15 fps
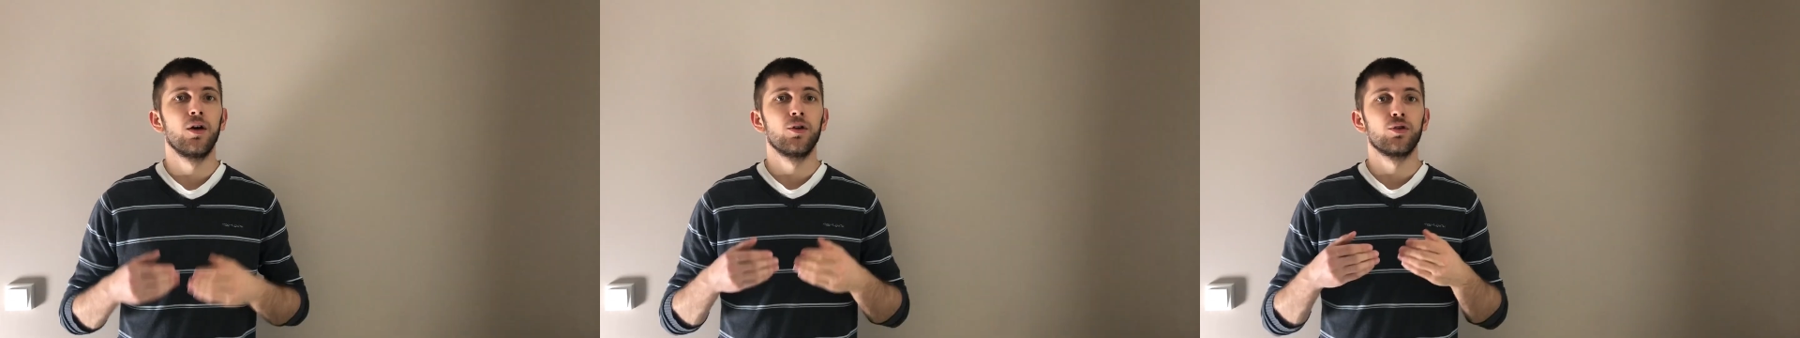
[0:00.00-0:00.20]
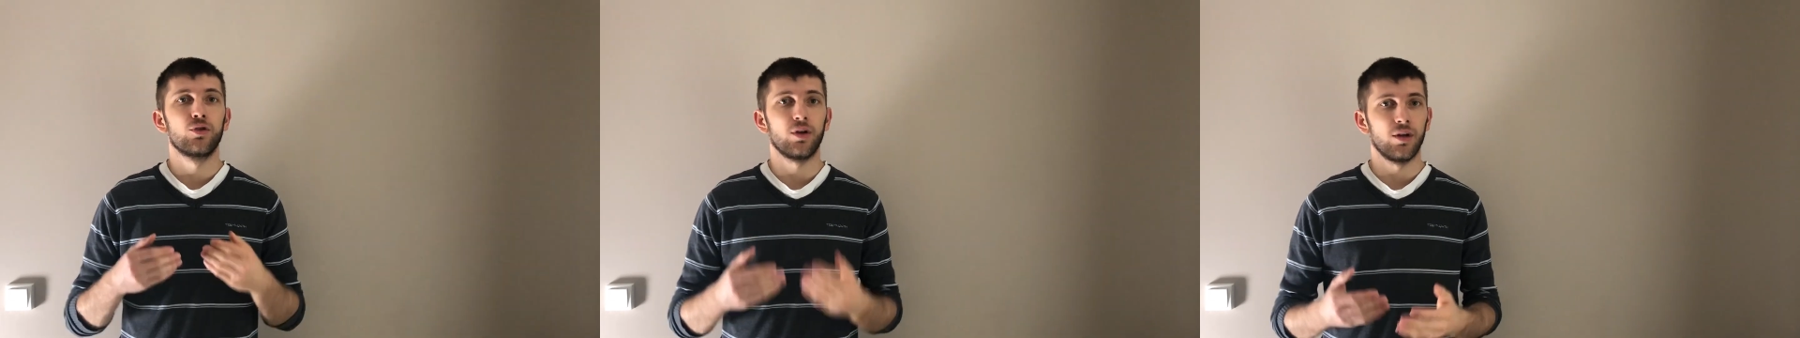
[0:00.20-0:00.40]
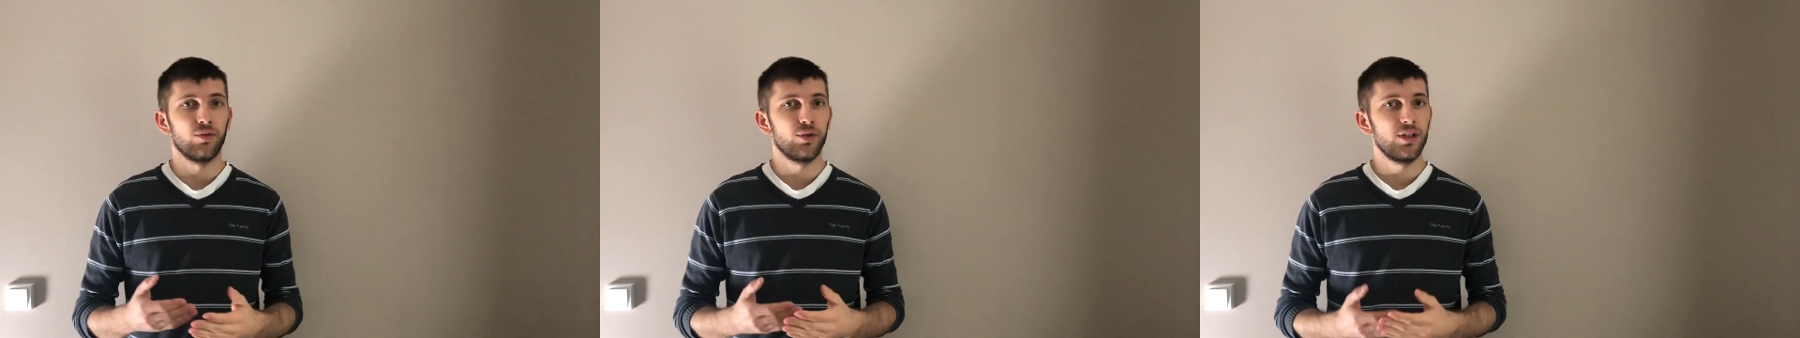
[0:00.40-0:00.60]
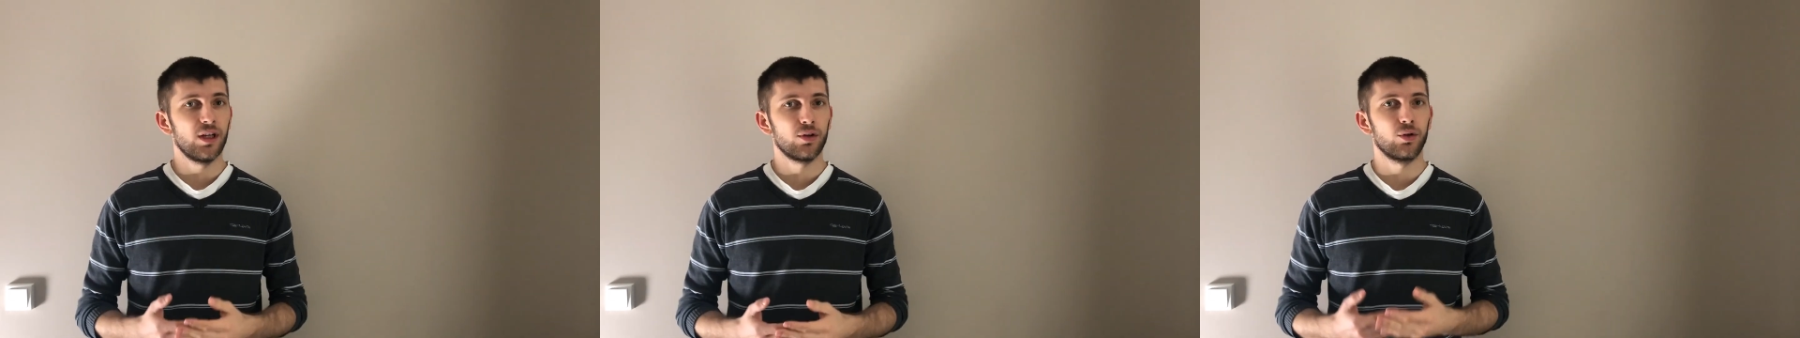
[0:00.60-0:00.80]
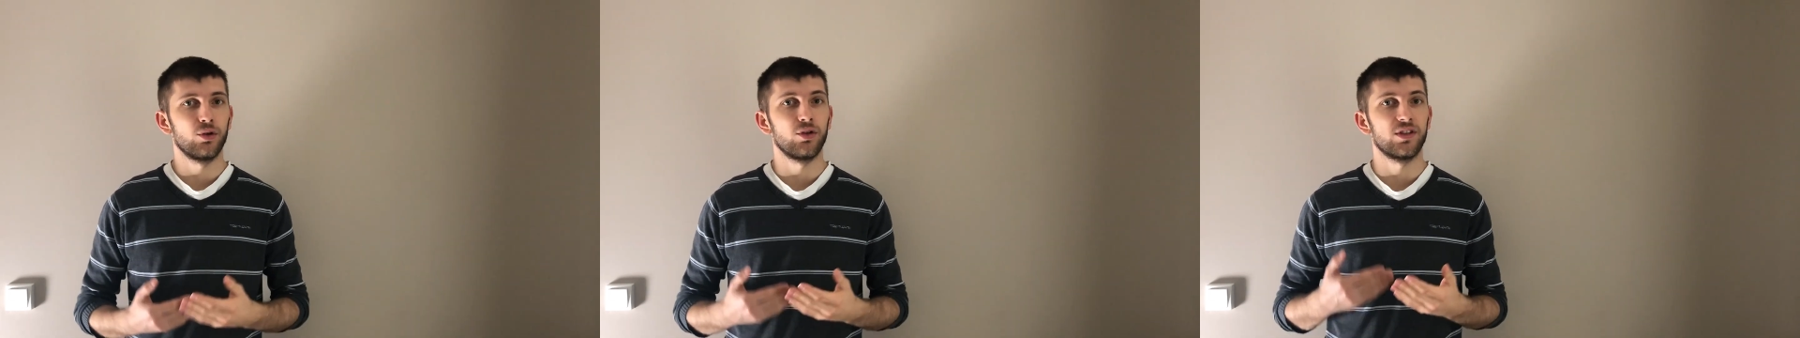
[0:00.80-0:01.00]
Cela veut
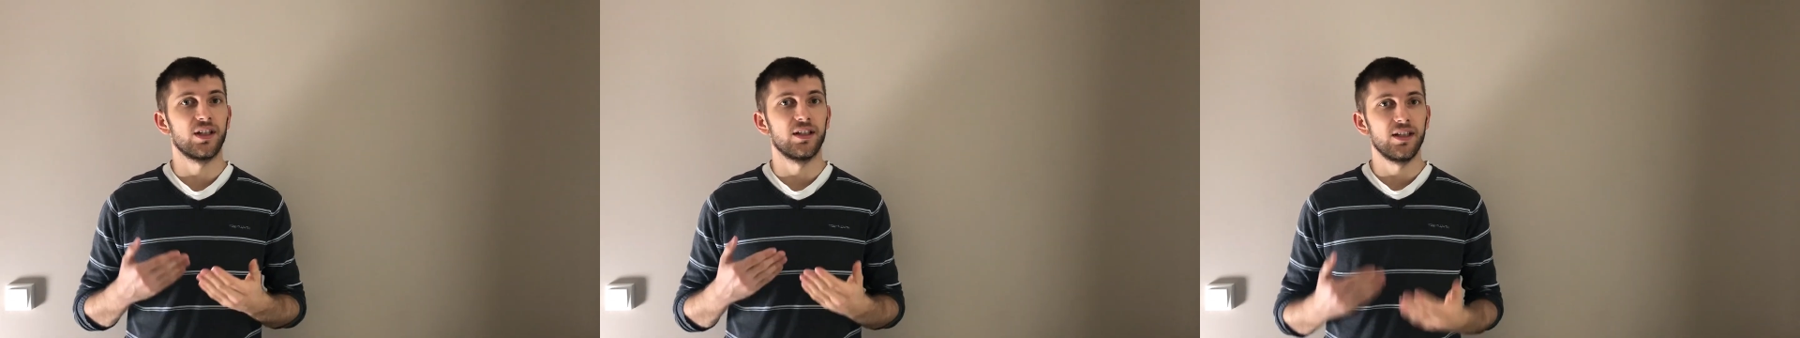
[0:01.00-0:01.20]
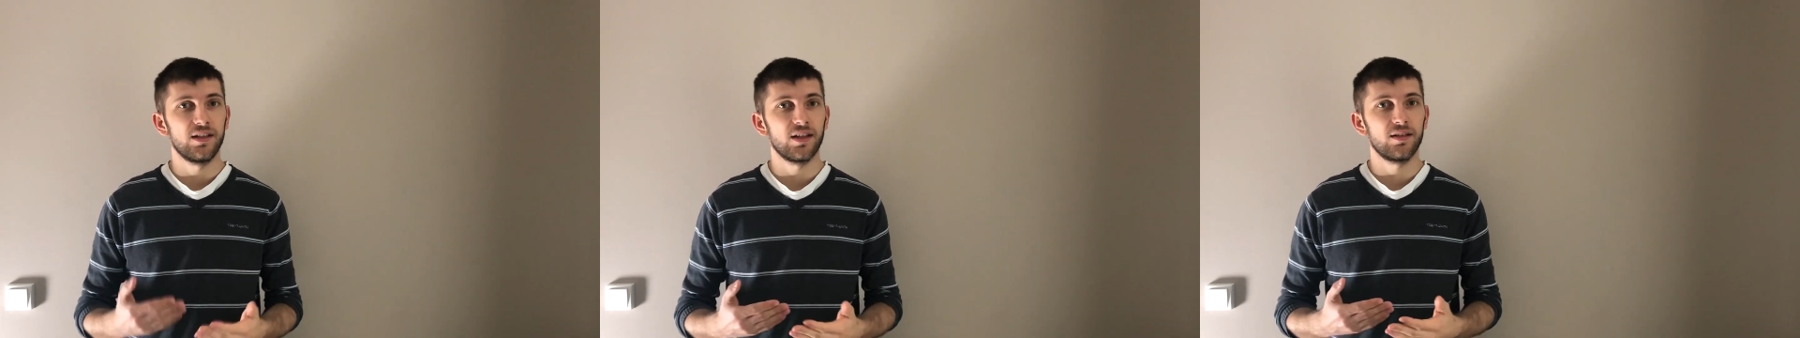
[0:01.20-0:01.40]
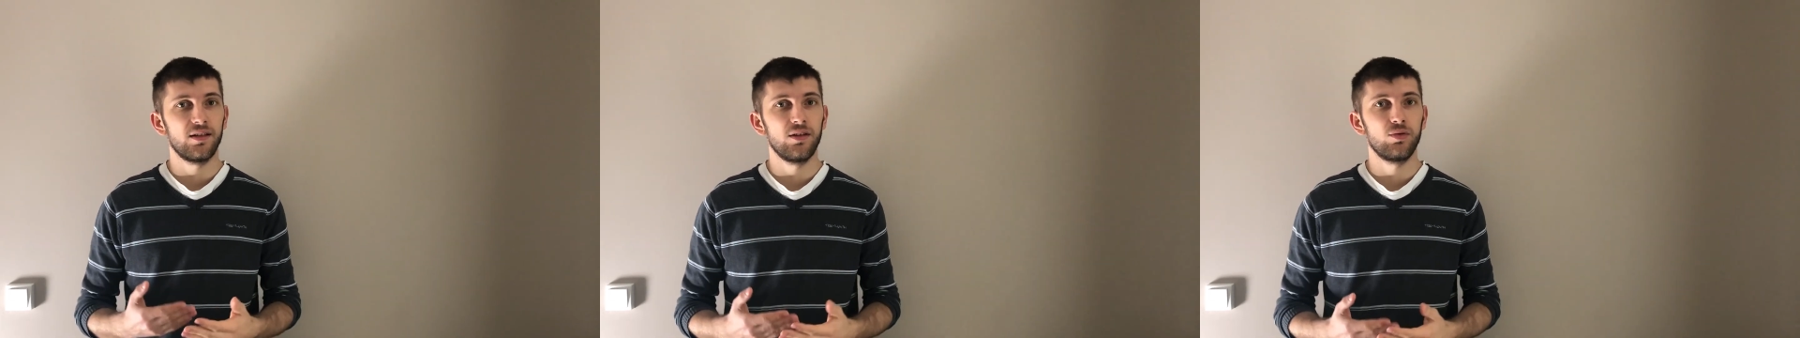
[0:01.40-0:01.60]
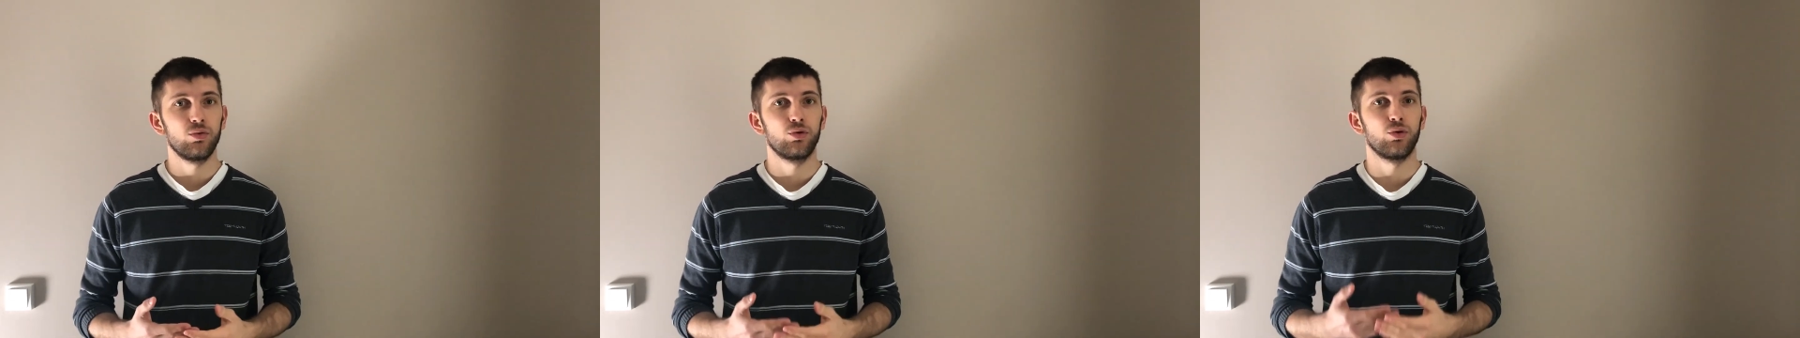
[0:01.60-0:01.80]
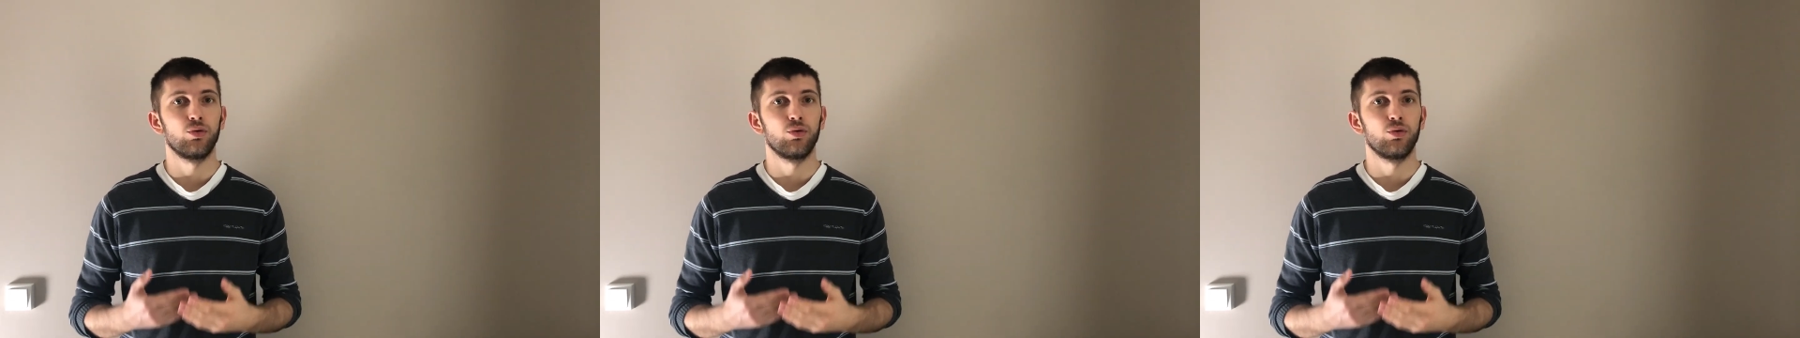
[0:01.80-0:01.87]
dire que dans un exercice où je